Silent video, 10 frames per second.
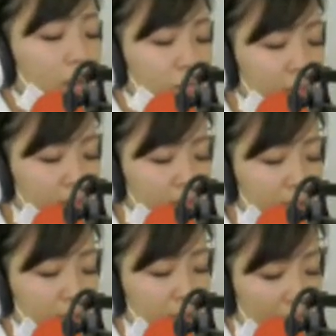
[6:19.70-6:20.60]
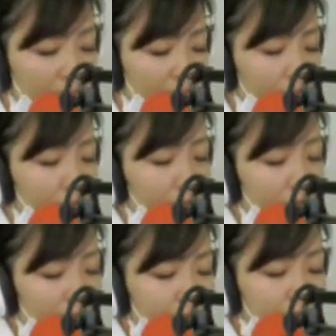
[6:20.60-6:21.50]
受付期間は
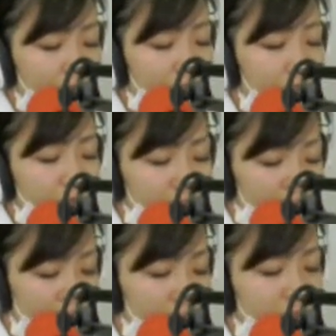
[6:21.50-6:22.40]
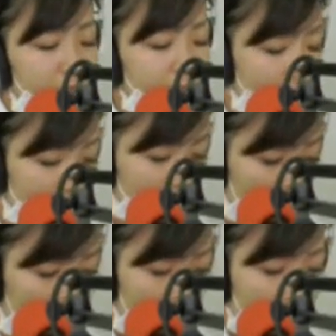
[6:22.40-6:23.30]
11月1日水曜日か
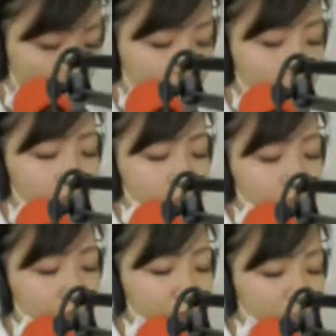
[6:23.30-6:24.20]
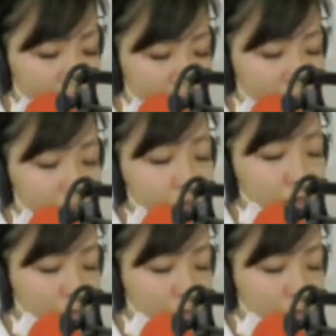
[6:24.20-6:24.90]
ら12月25